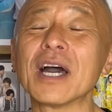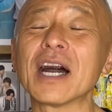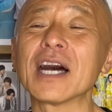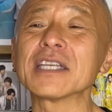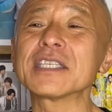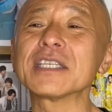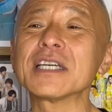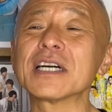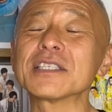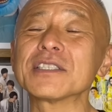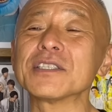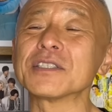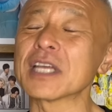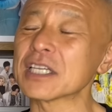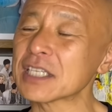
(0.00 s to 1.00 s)
8
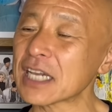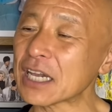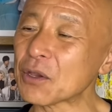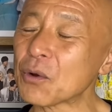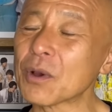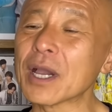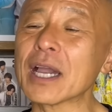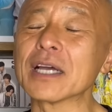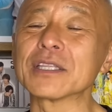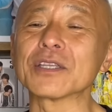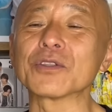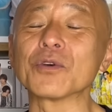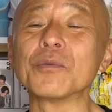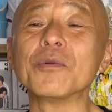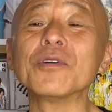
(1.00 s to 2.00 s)
月確か4日やった
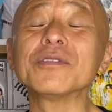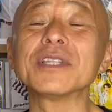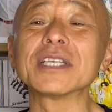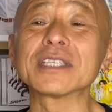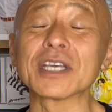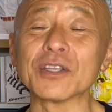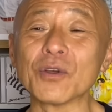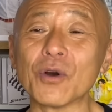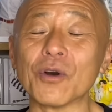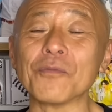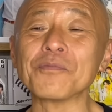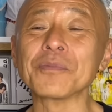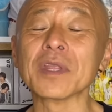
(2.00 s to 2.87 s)
と思うんですけど、